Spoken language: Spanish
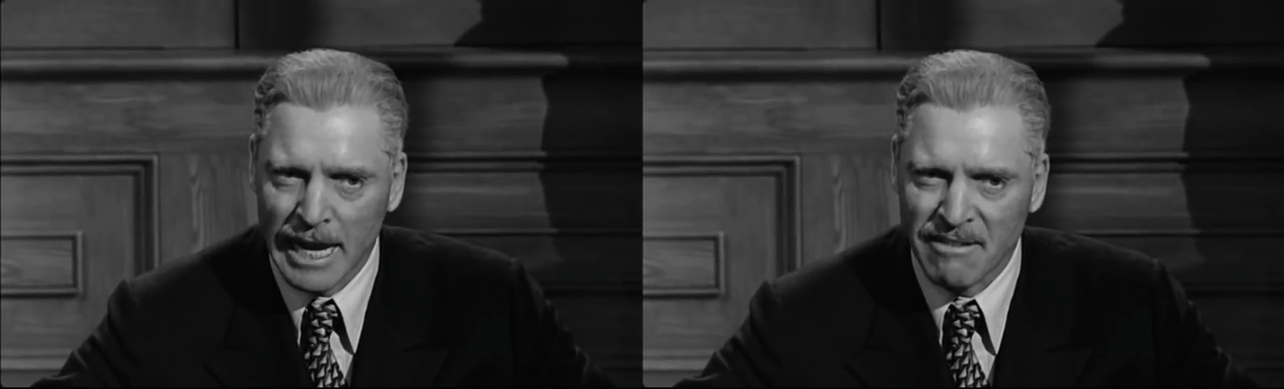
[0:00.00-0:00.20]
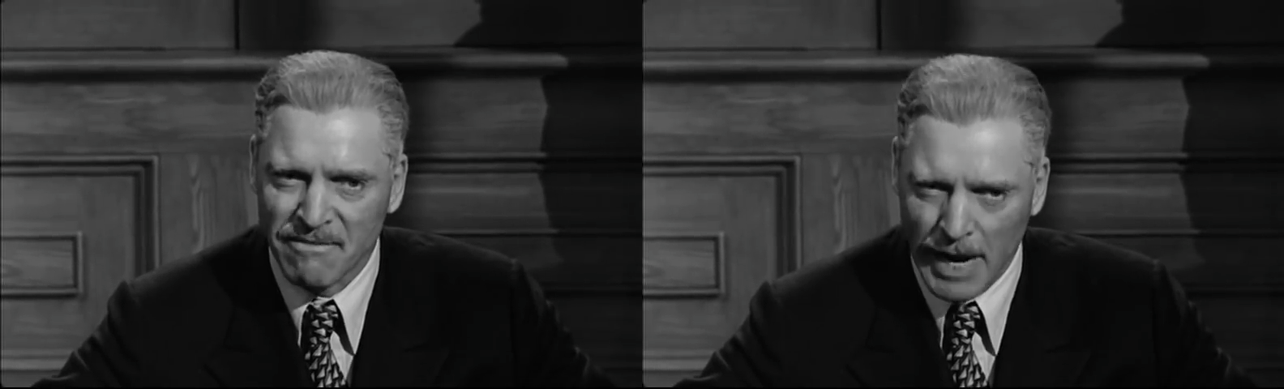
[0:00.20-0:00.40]

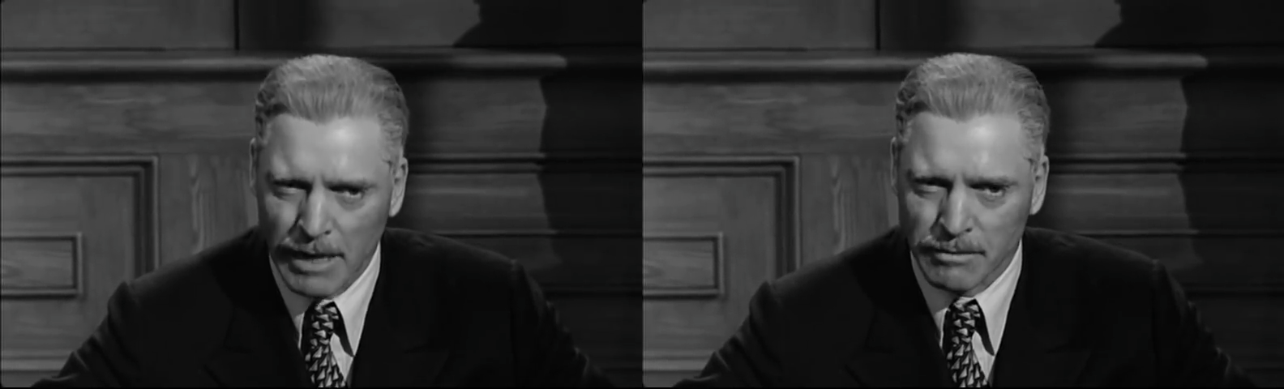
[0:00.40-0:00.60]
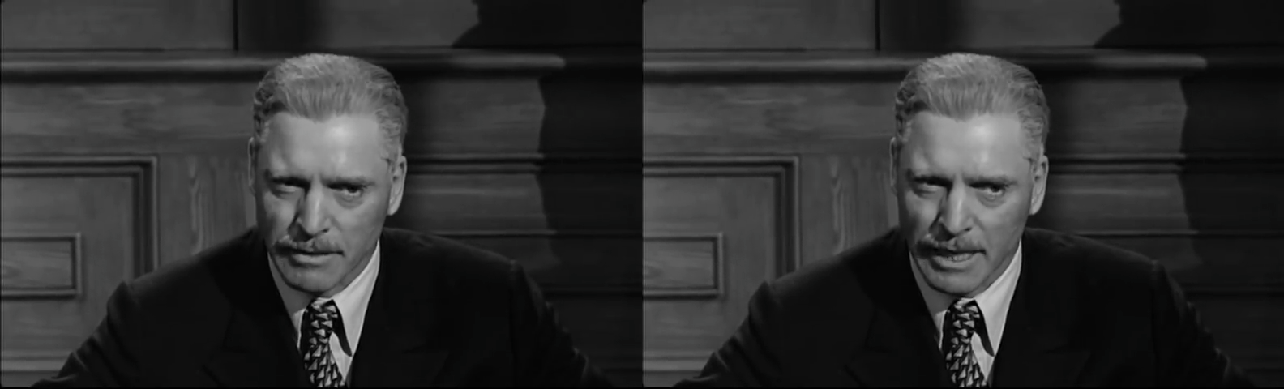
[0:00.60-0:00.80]
y
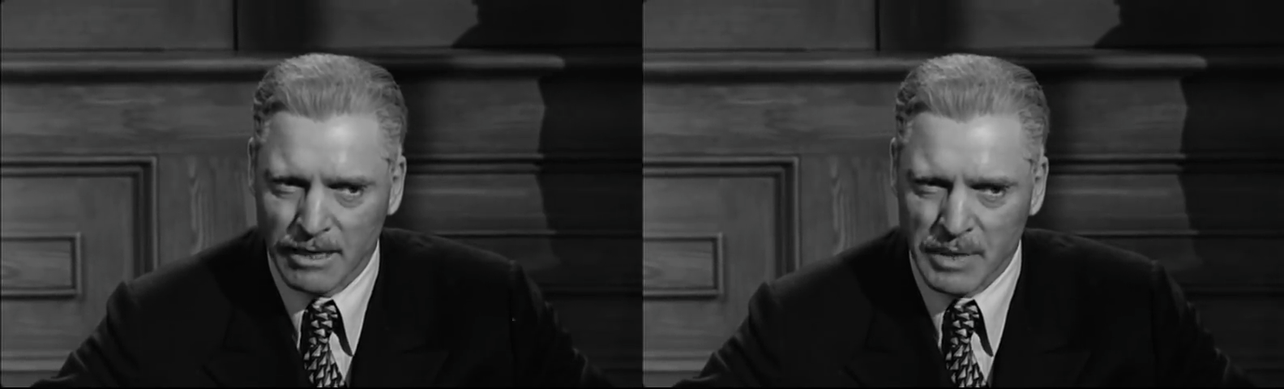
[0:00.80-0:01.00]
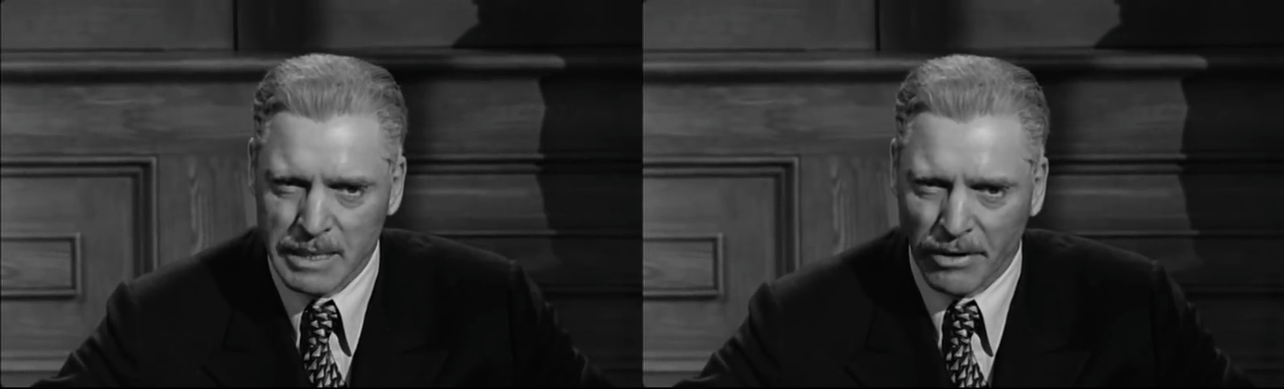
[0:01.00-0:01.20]
vimos que
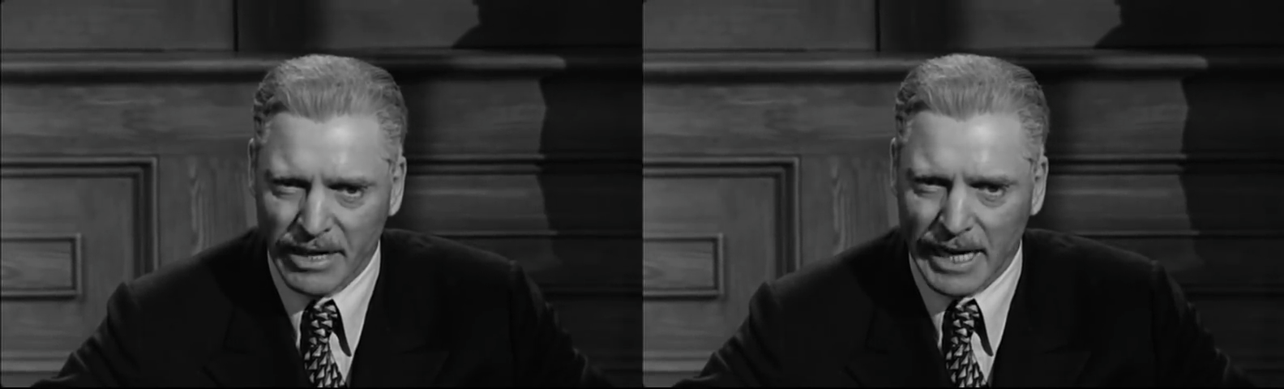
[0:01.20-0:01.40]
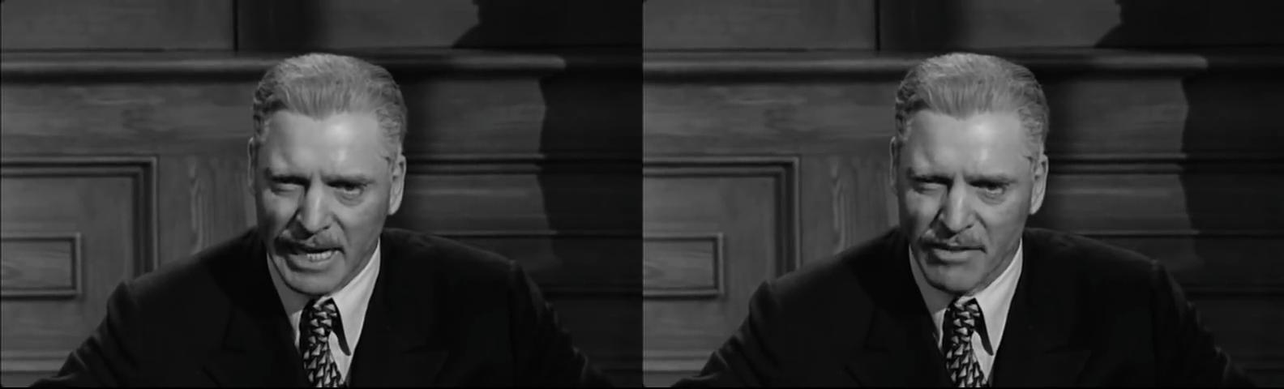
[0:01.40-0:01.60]
estábamos
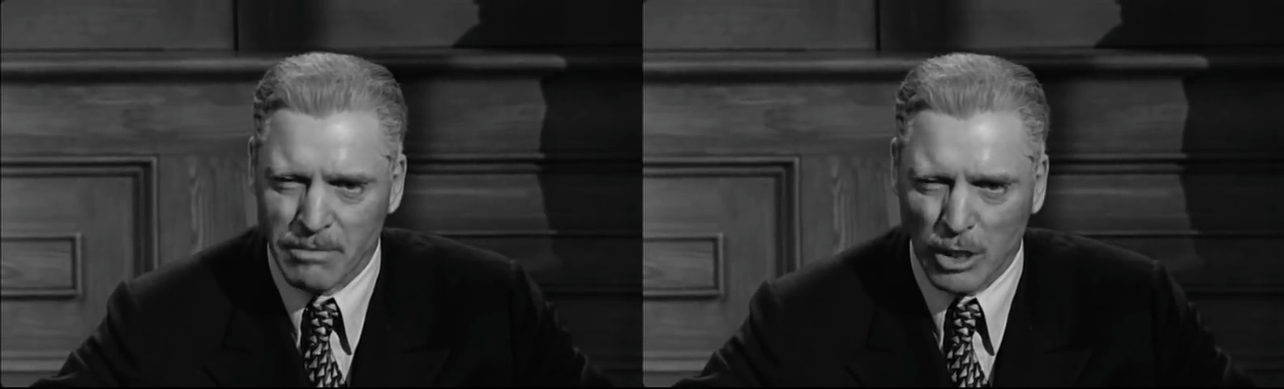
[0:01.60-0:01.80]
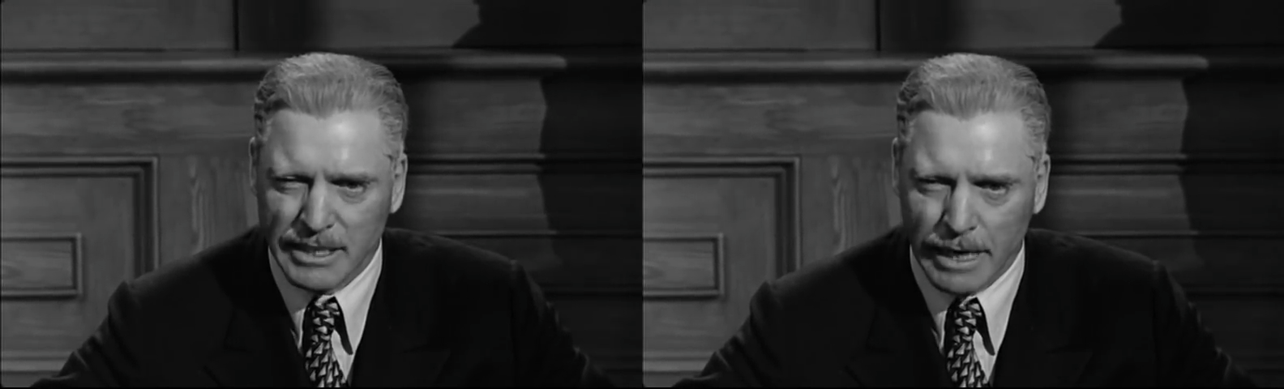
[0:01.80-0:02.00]
ante un
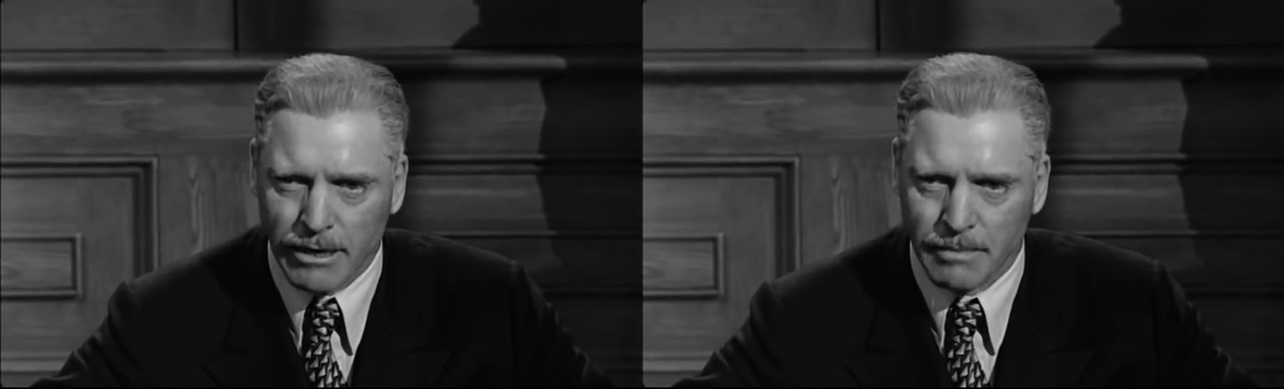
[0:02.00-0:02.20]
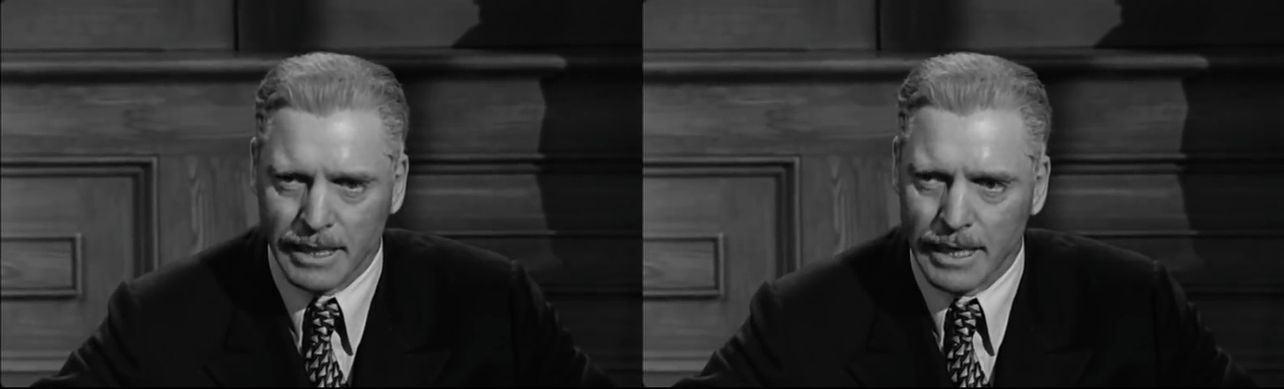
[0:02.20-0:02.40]
peligro
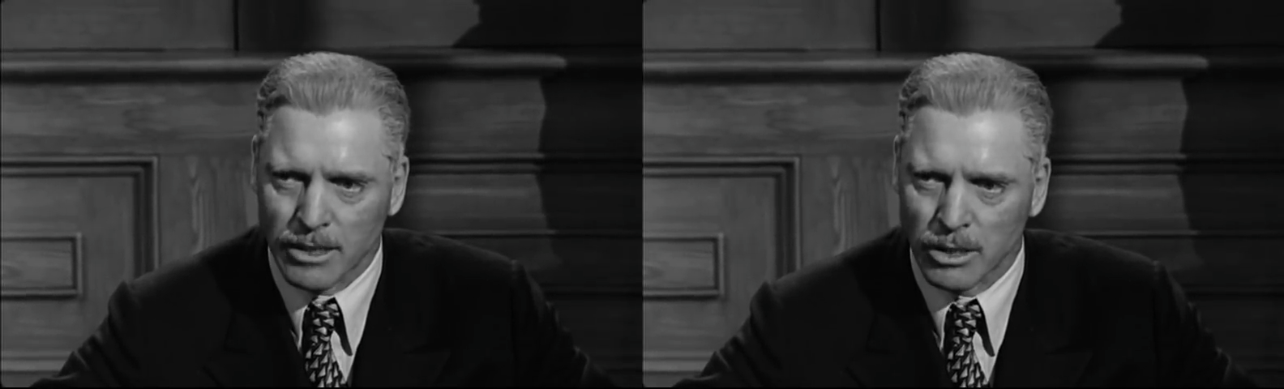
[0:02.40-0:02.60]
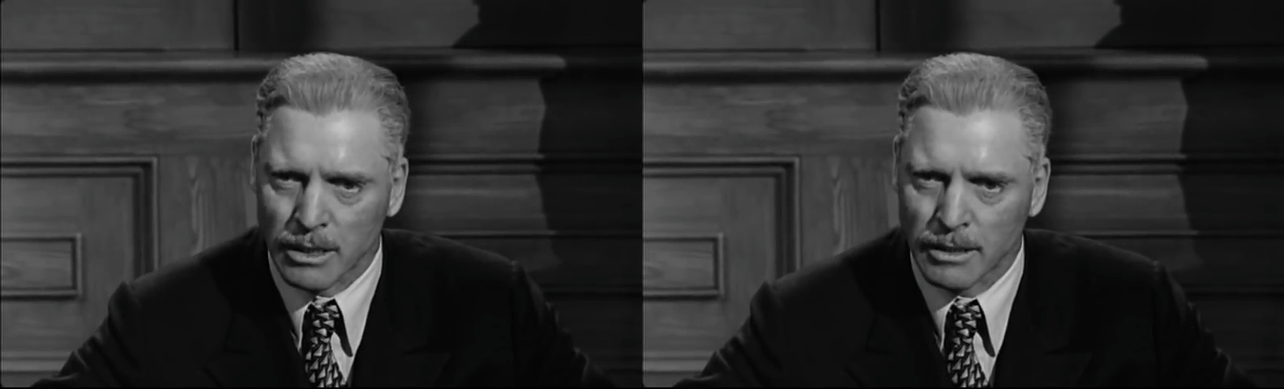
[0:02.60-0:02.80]
mayor
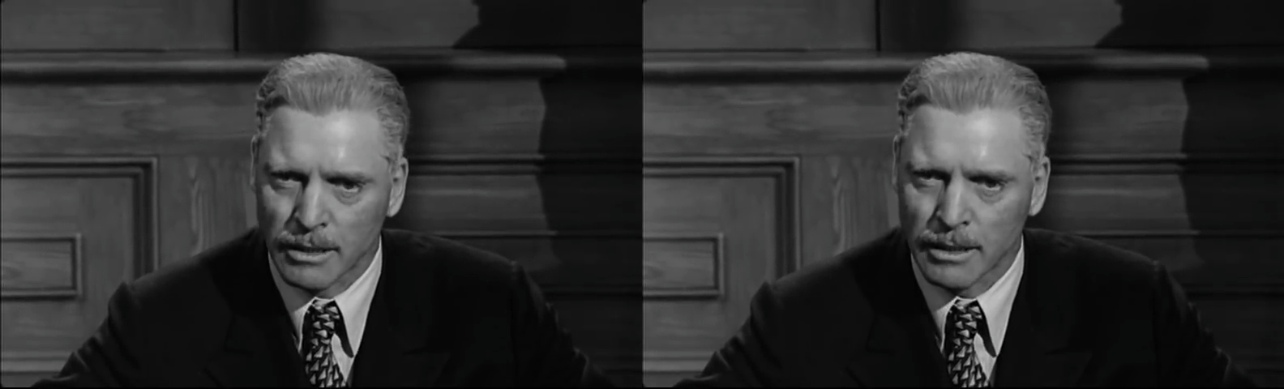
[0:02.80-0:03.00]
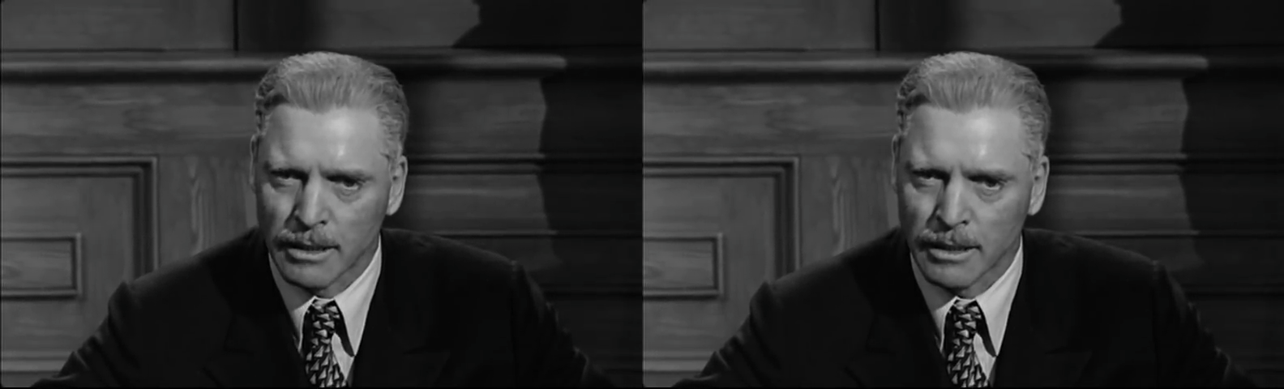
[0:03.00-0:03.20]

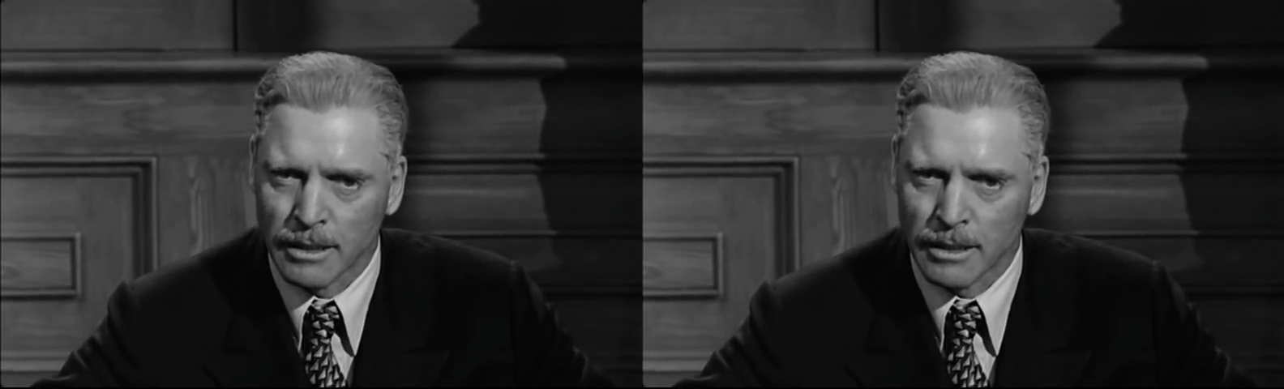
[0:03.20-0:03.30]
todavía.